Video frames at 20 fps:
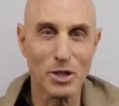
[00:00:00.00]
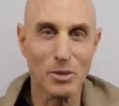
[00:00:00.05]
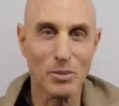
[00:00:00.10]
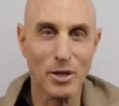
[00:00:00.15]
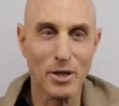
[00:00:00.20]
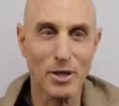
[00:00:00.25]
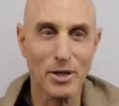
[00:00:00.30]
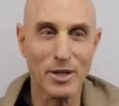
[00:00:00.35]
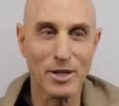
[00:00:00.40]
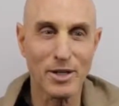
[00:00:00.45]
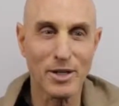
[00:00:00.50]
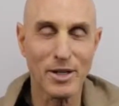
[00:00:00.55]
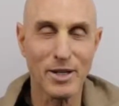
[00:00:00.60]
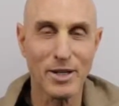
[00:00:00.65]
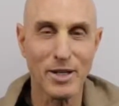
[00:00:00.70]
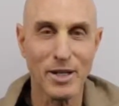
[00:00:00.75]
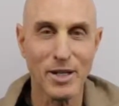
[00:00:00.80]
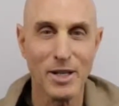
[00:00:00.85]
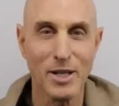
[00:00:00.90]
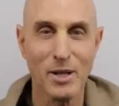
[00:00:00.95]
в некоторые
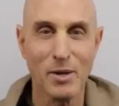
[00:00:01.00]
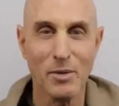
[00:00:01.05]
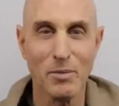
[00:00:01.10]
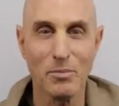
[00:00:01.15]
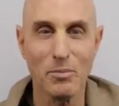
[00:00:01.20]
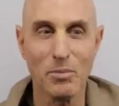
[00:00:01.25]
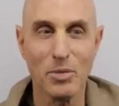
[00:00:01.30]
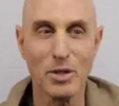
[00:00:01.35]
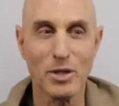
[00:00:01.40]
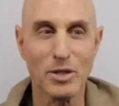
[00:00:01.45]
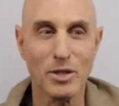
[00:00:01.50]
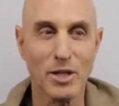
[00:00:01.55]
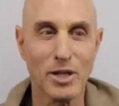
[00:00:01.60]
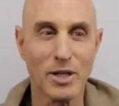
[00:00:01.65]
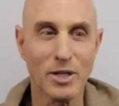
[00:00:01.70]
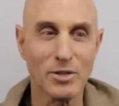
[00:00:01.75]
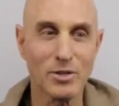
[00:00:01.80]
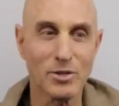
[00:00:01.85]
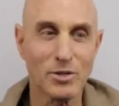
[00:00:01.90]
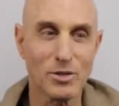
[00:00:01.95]
храмы в
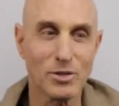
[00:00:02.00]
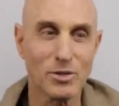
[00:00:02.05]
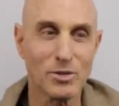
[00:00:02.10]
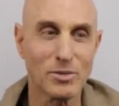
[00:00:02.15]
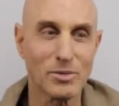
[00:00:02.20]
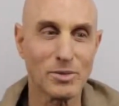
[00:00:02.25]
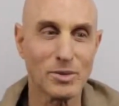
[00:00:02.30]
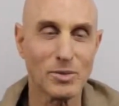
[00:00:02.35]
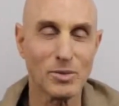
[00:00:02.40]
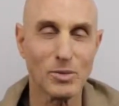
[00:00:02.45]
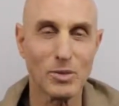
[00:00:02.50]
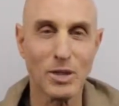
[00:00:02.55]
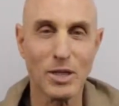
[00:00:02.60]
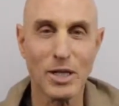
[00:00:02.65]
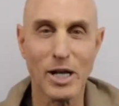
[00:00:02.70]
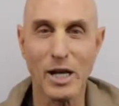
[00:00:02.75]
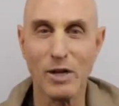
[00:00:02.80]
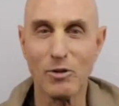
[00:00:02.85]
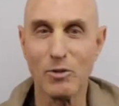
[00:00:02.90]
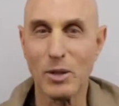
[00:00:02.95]
Америке,
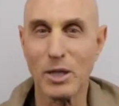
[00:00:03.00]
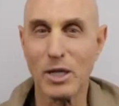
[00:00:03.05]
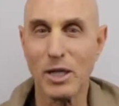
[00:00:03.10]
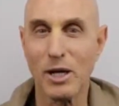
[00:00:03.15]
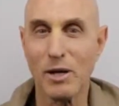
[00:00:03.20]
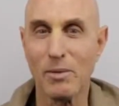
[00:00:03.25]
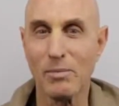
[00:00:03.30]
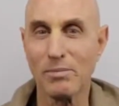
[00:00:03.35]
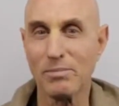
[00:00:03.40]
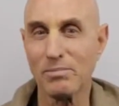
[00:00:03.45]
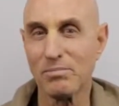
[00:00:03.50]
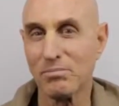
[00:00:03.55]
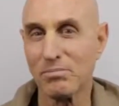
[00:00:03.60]
потому что там,